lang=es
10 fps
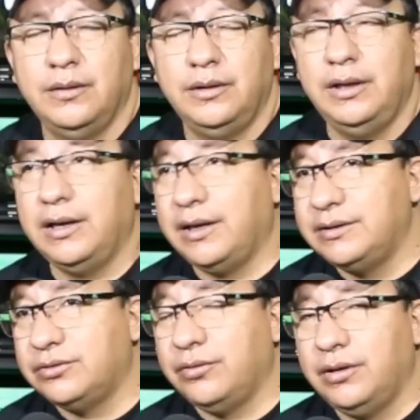Y el
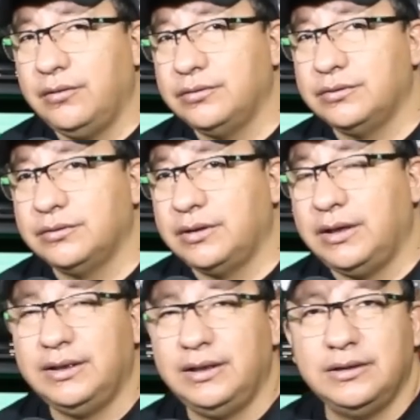resto de los
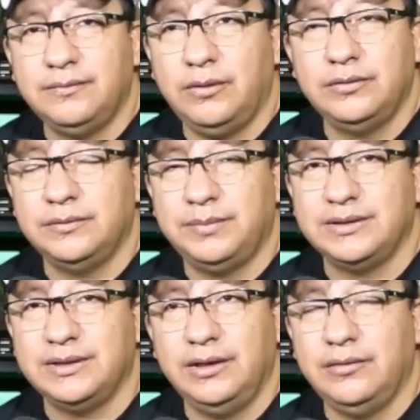cárteles fueron
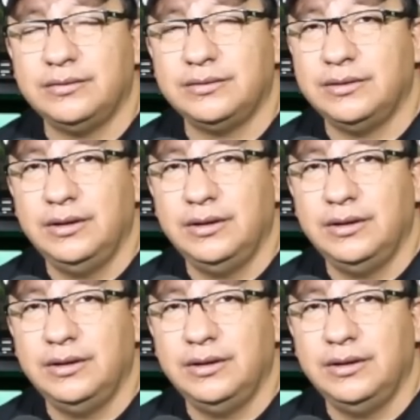perseguidos